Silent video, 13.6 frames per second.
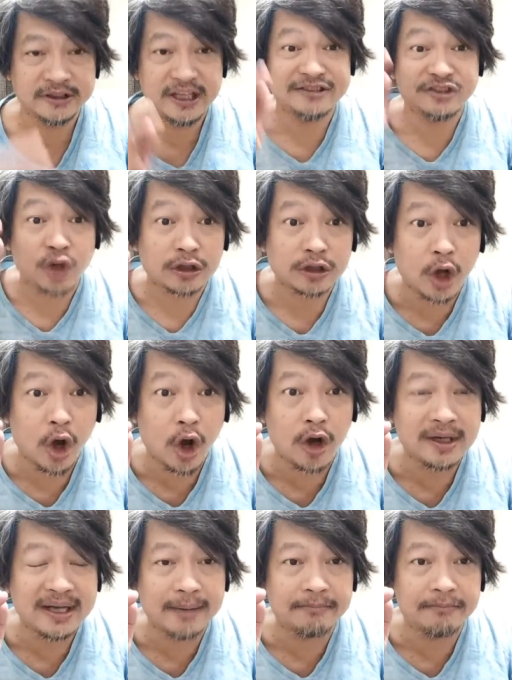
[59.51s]
ที่สอดคล้อง
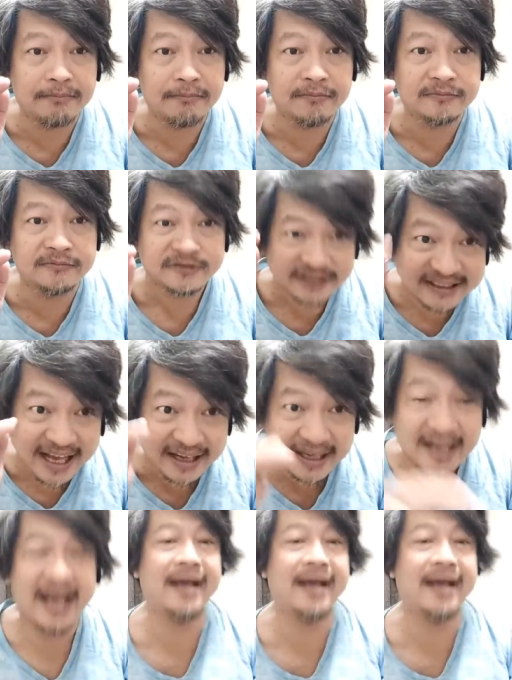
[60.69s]
กับสถาน